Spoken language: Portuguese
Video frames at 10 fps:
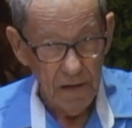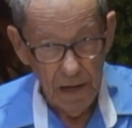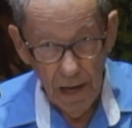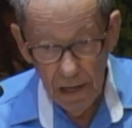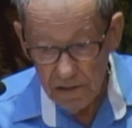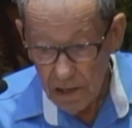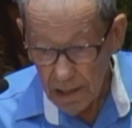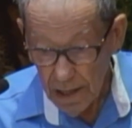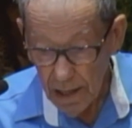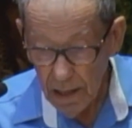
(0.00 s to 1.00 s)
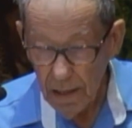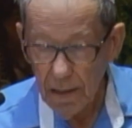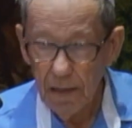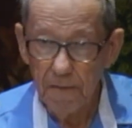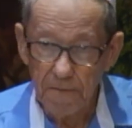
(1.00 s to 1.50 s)
Eles lê
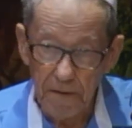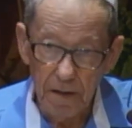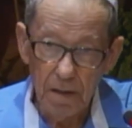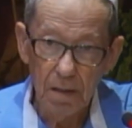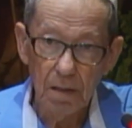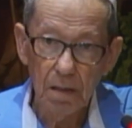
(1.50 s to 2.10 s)
e vê